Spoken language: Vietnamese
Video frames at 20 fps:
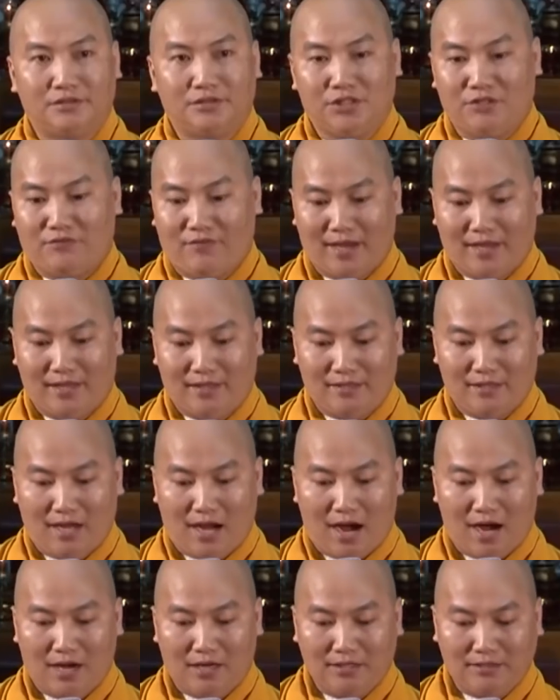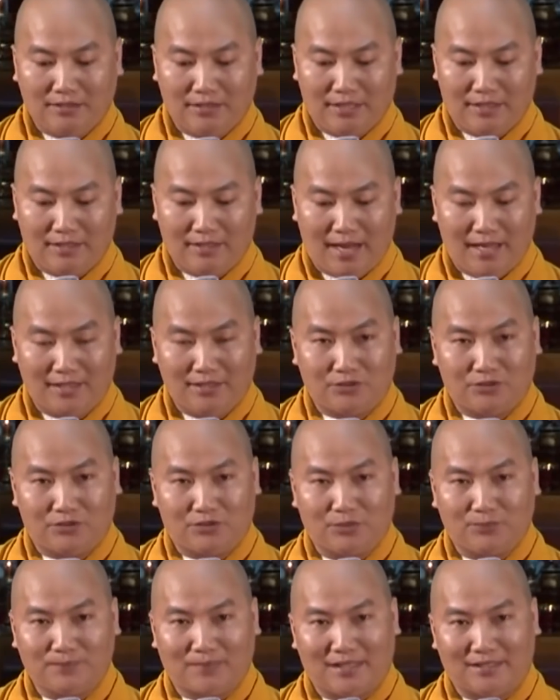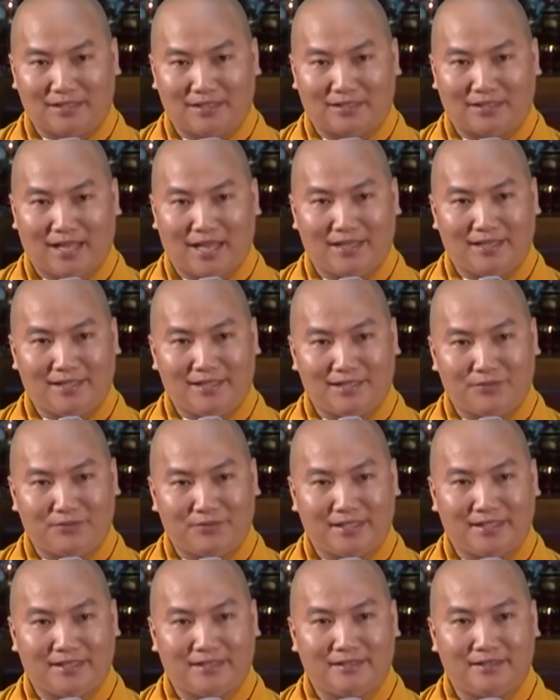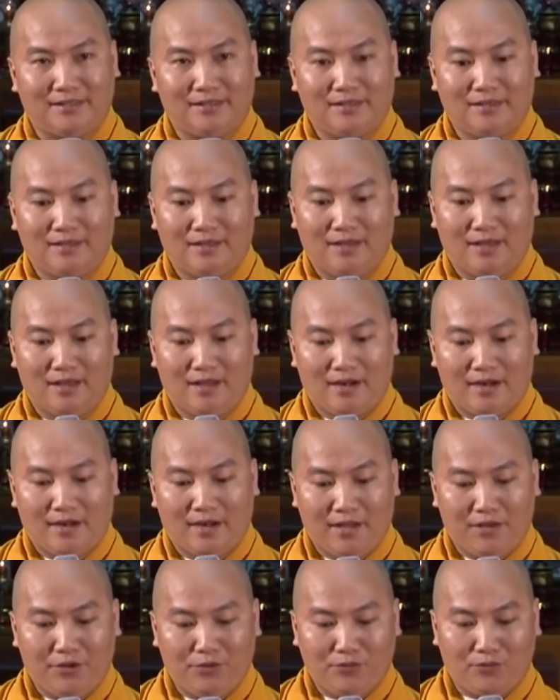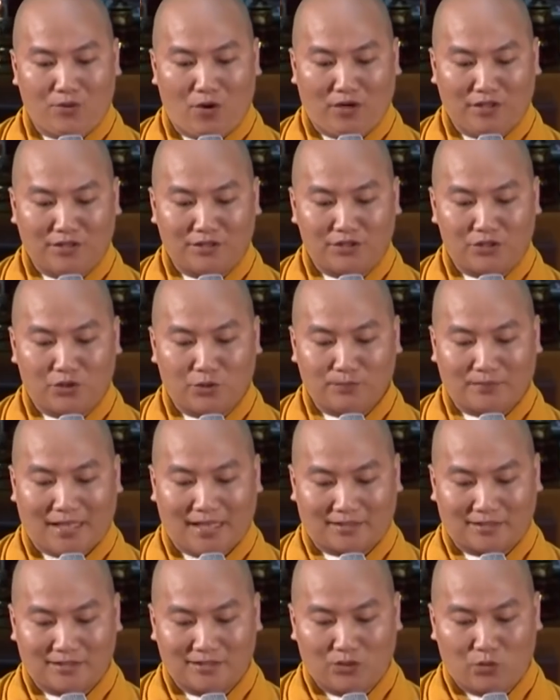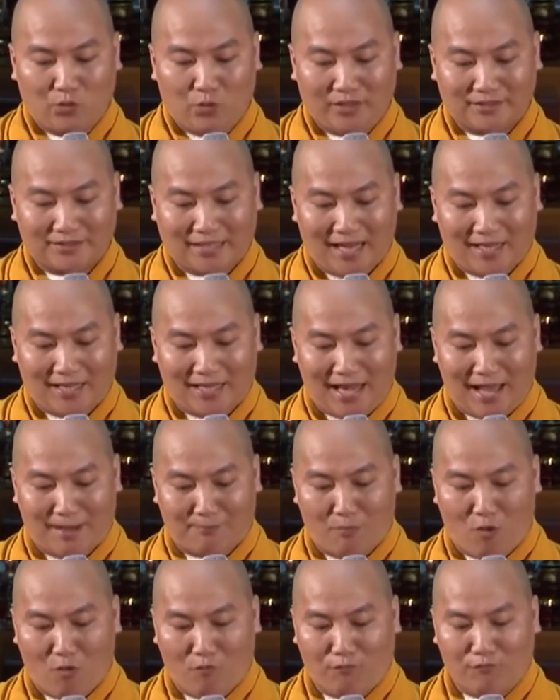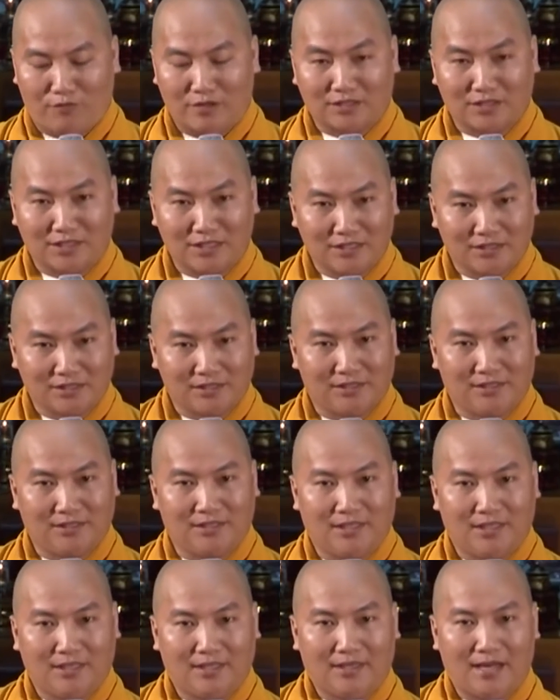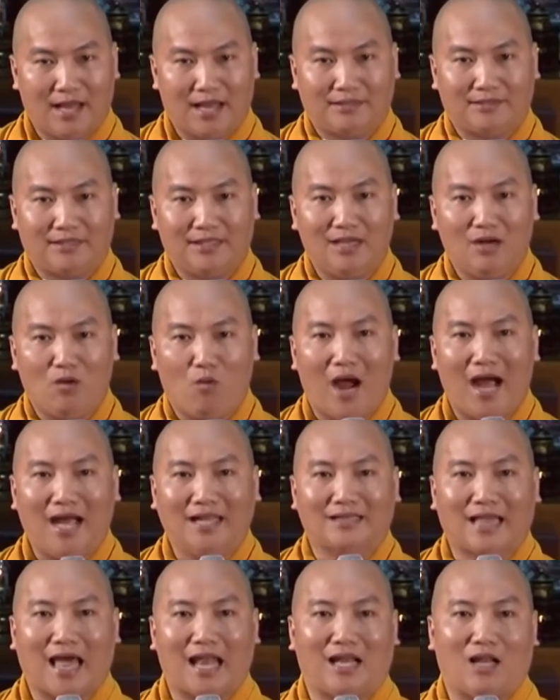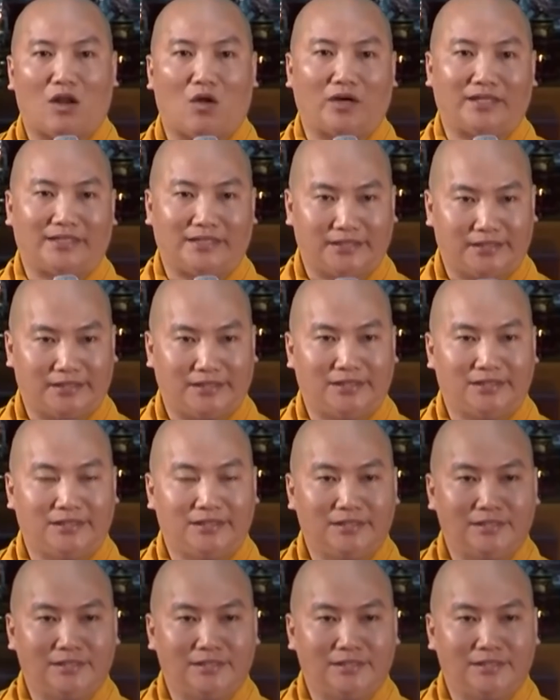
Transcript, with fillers: Như vậy ở đây chúng ta nhìn thấy cái điều gì? Nếu con người chúng ta từ nguyên tắc là một vượn người để tiến hóa thành loài người,